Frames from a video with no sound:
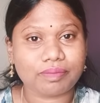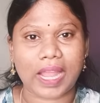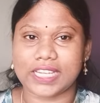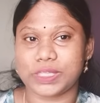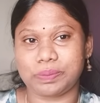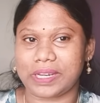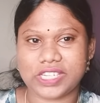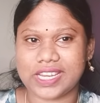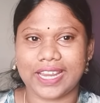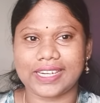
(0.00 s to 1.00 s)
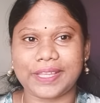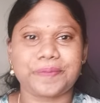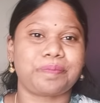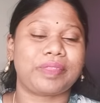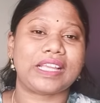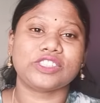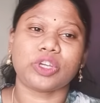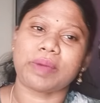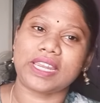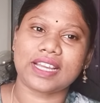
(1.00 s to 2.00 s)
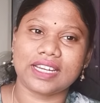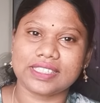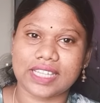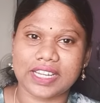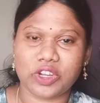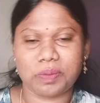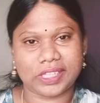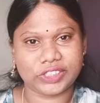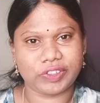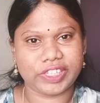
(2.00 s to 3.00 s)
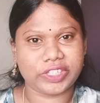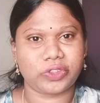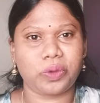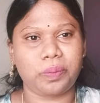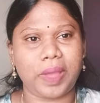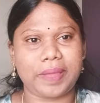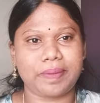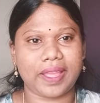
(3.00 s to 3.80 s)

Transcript: పార్టిసిపేట్ చేయండి సో మళ్ళీ కలుస్తాను ఇంకో మంచి వీడియోతో బాయ్ బాయ్